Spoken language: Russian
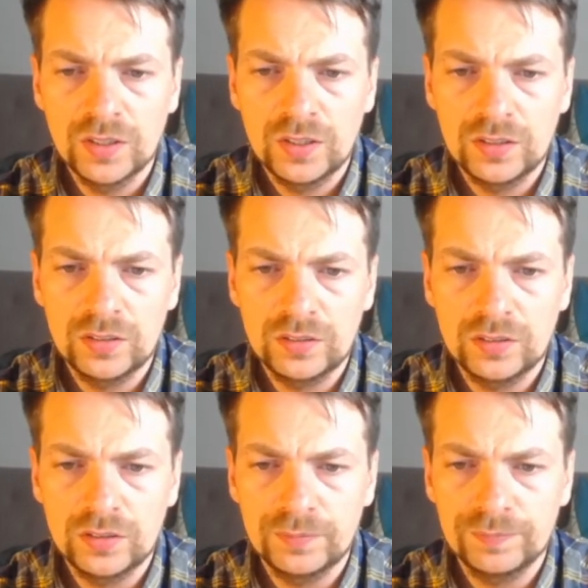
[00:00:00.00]

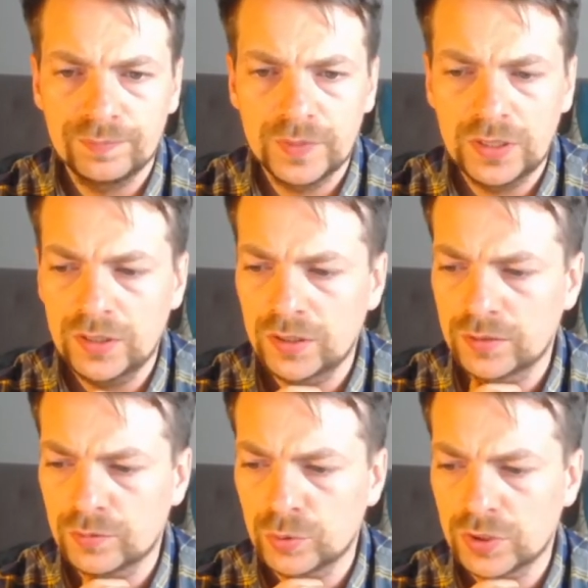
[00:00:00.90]

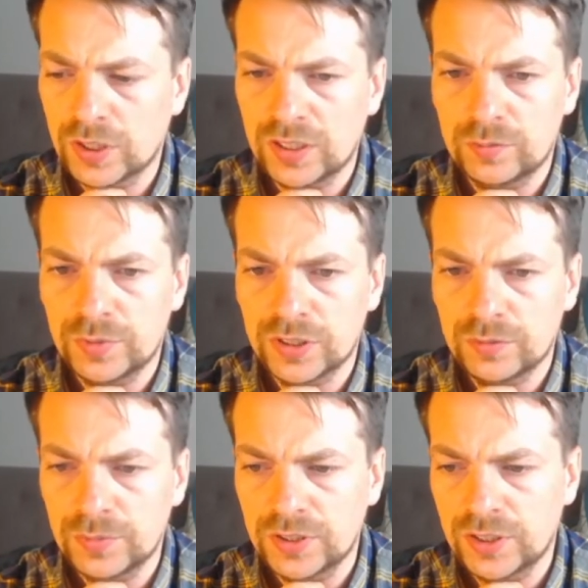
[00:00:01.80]
И он играет
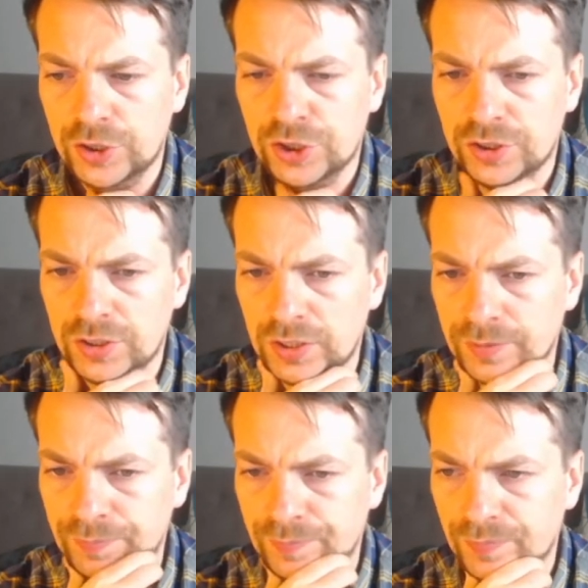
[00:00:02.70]
белыми
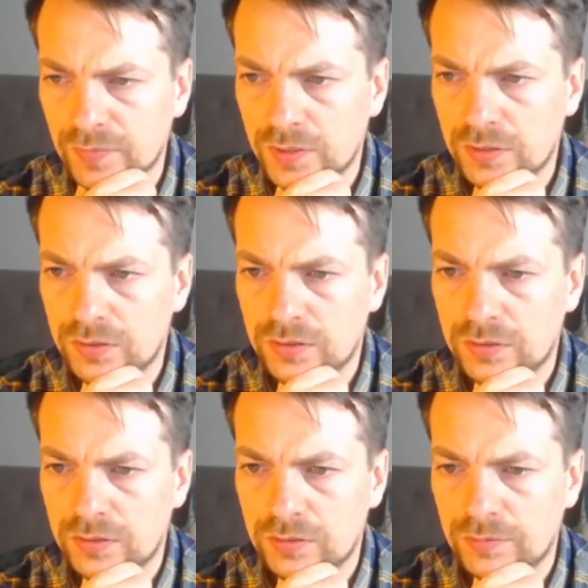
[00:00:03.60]
Е4,
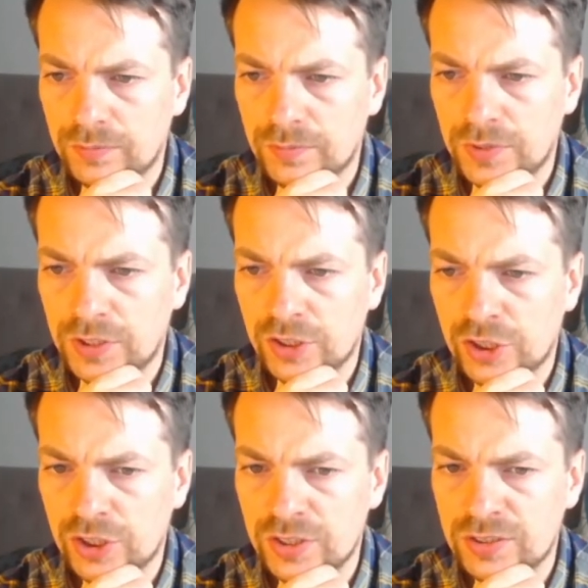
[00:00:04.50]

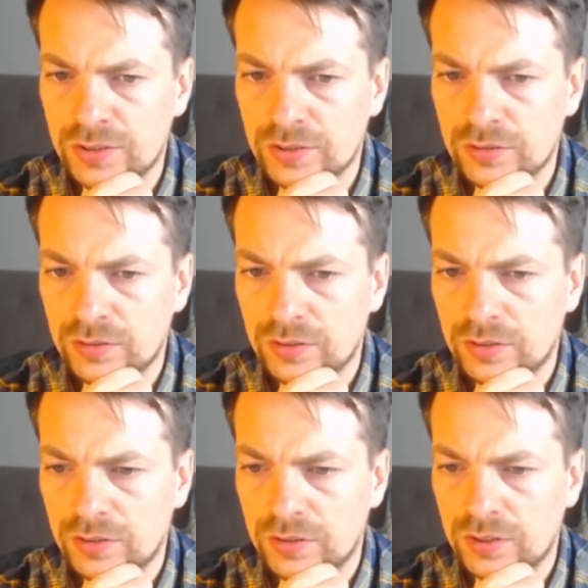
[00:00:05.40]
Е6,
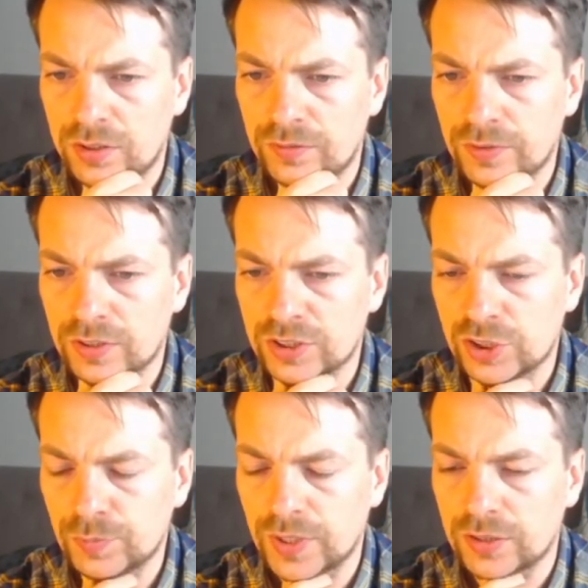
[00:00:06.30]
и ферзь
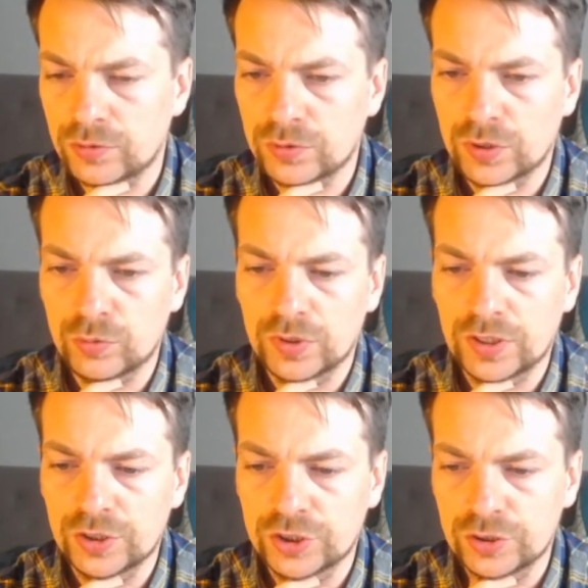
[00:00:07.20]
h5. Ну, такой,
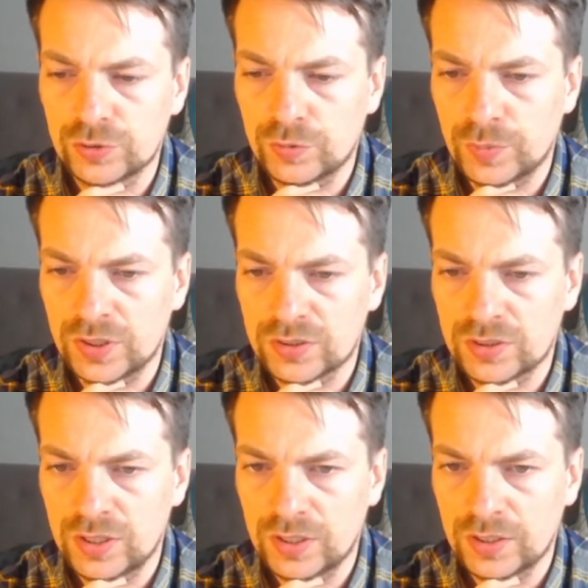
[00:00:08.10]
конечно, сюрприз
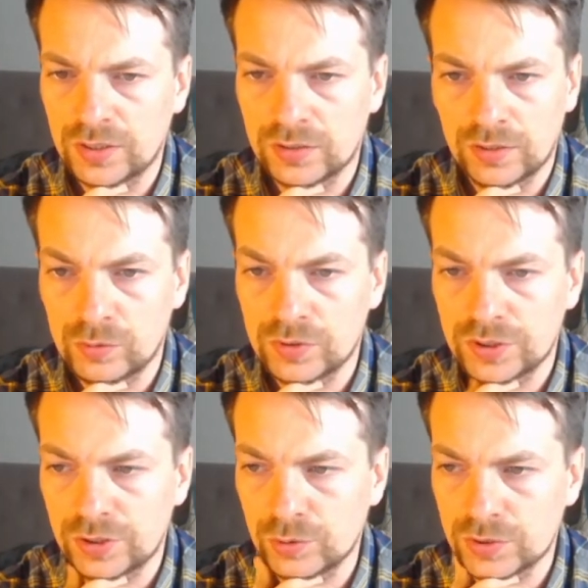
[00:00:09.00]
для довольно
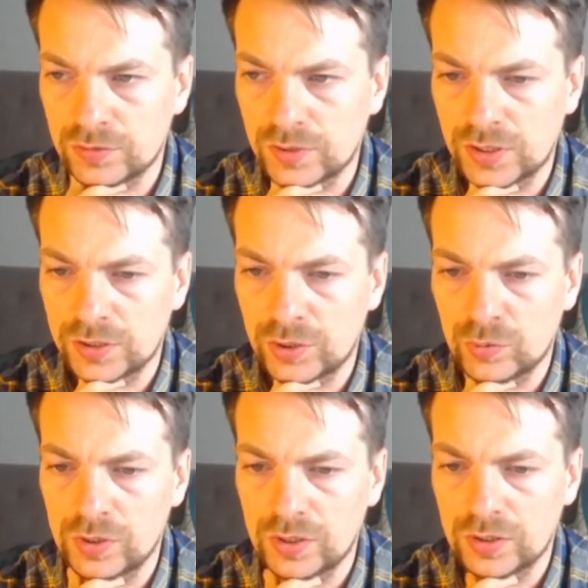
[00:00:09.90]
серьезного
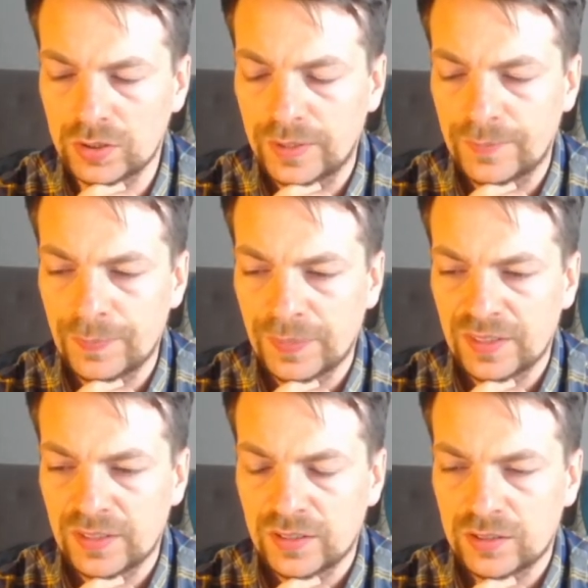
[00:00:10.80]
контроля.
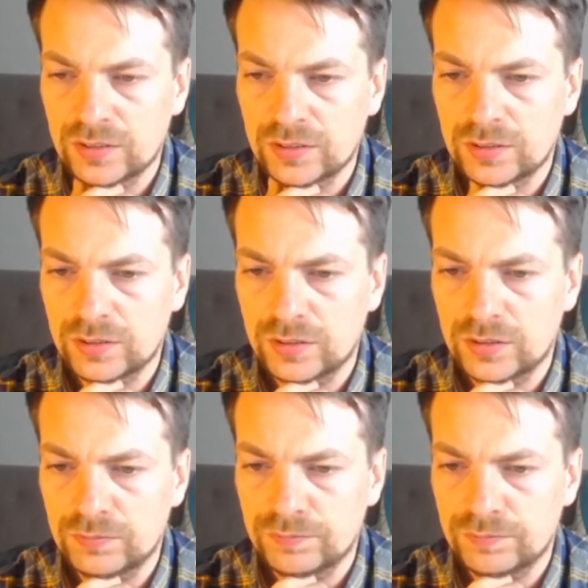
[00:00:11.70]
А,